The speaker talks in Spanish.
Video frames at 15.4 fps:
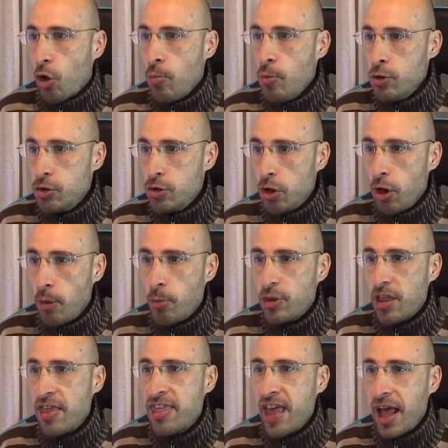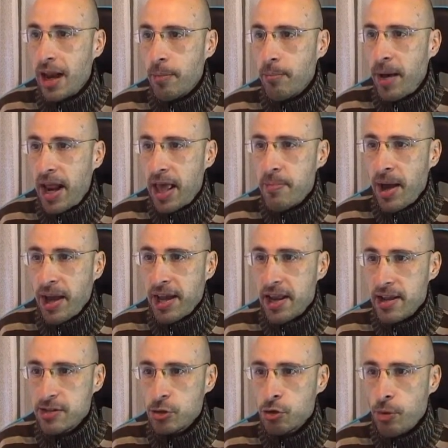con mucho potencial para
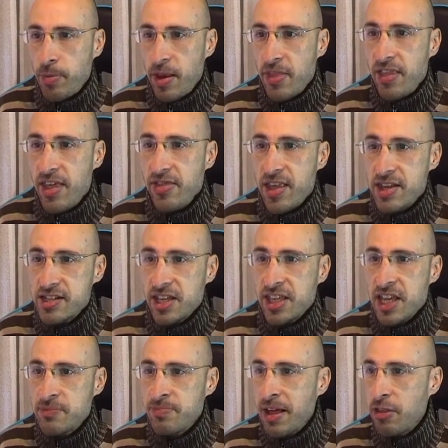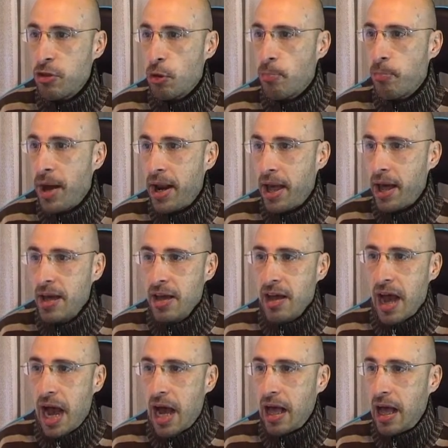imágenes sorprendentes y espacio para
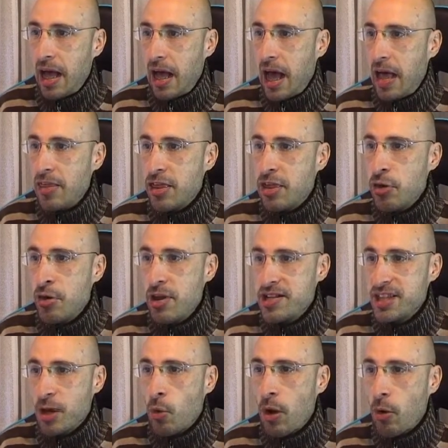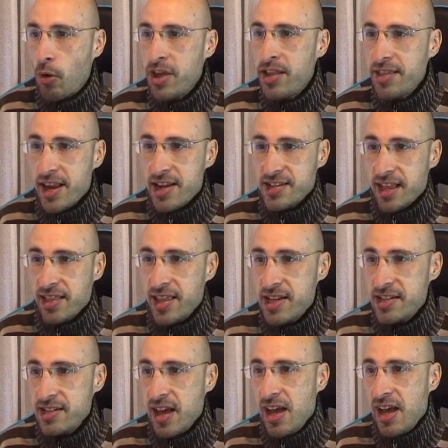adiciones de juego
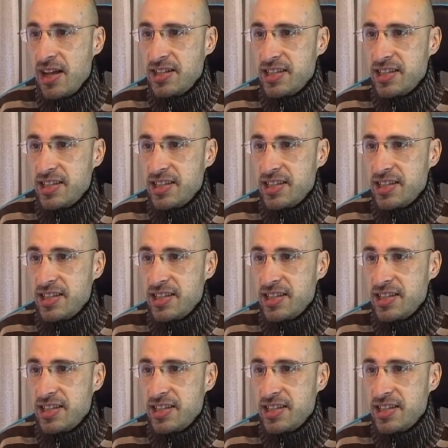interesantes,